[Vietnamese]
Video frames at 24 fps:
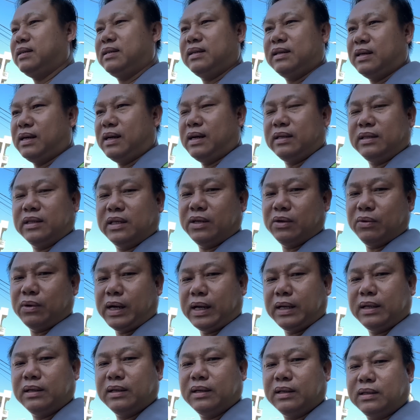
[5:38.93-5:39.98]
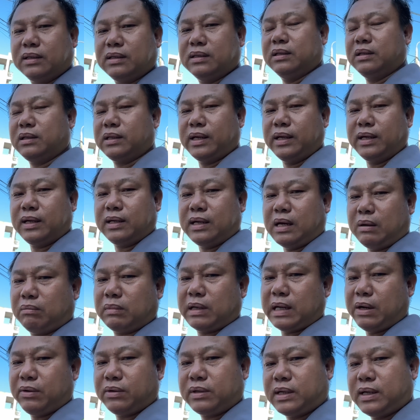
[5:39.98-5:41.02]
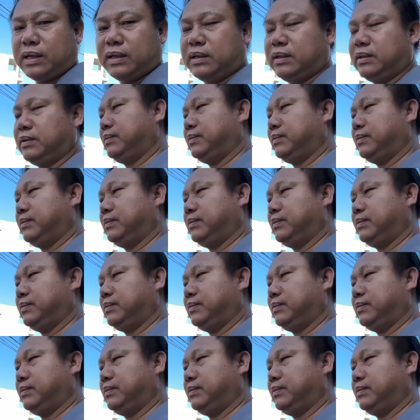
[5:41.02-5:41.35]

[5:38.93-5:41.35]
à, nhiều anh thì chưa chi cái đồng nào hết trơn.